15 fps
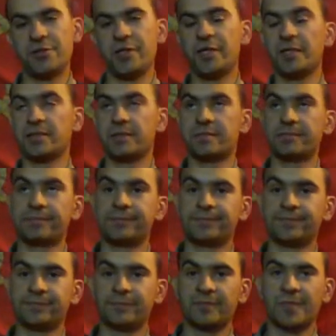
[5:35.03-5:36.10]
Эм
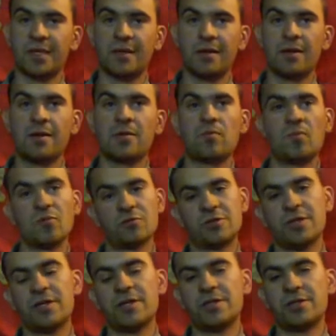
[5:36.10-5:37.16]
Можно,
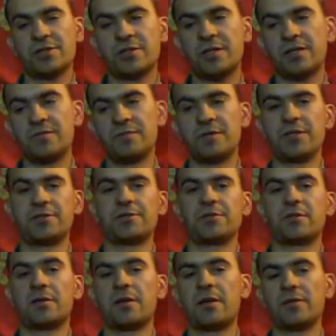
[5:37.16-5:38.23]
конечно, Adventure.
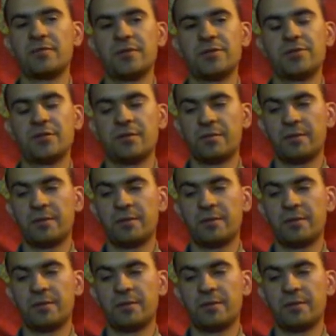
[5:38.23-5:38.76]
Adventure.